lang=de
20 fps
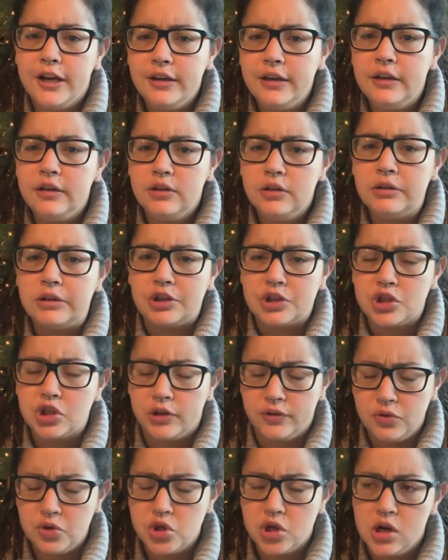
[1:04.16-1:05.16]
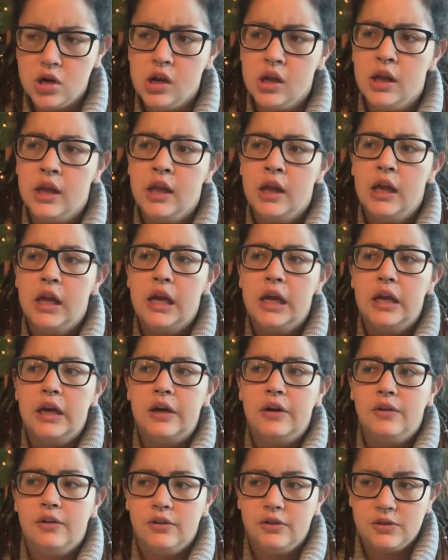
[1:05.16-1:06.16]
drei Dinge, das schaffst du schon.
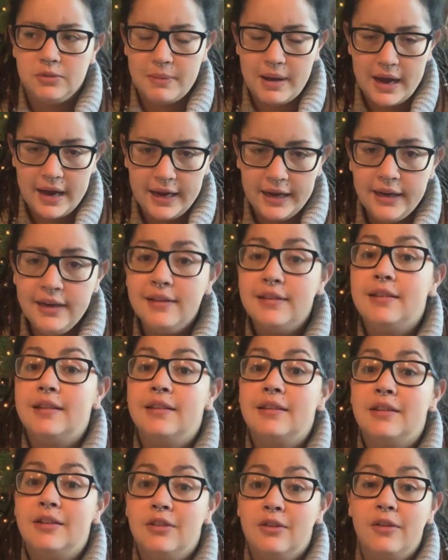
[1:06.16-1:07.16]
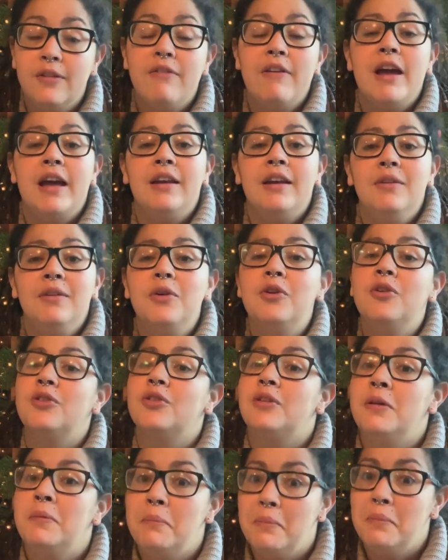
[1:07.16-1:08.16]
Zum einen ist das gesund werden und
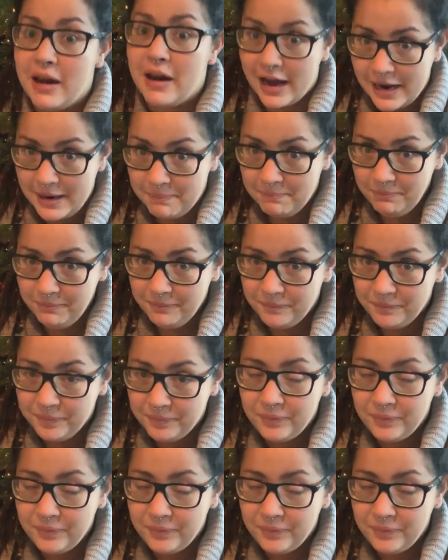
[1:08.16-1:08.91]
gesund bleiben.